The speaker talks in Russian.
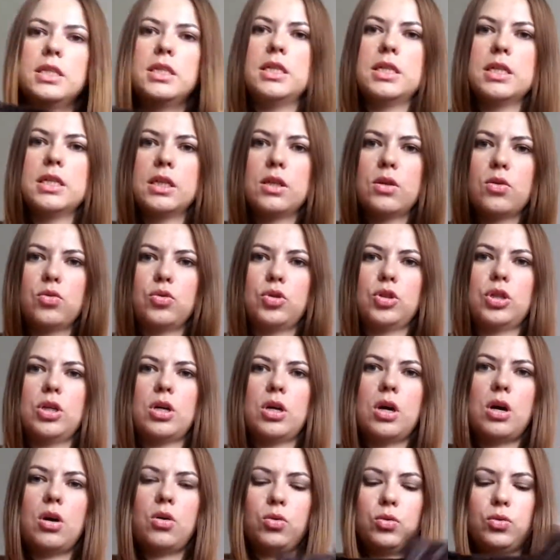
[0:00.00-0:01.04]
сделала уже
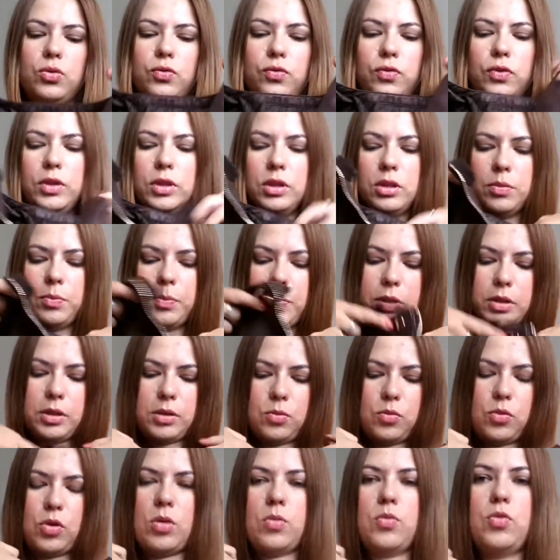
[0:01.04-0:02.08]
аутфит,
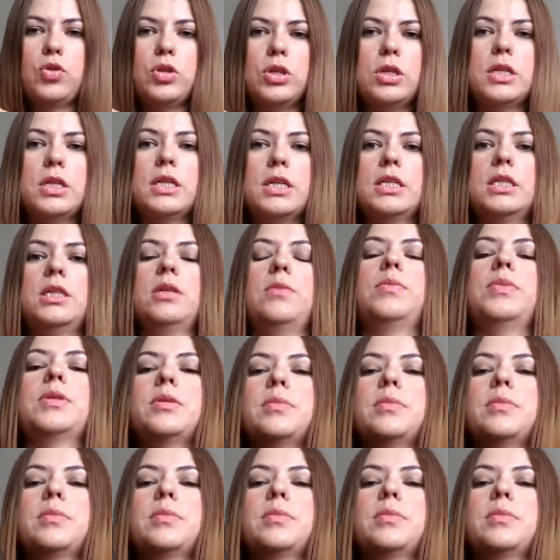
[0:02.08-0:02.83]
поэтому, кому интересно, посмотрите.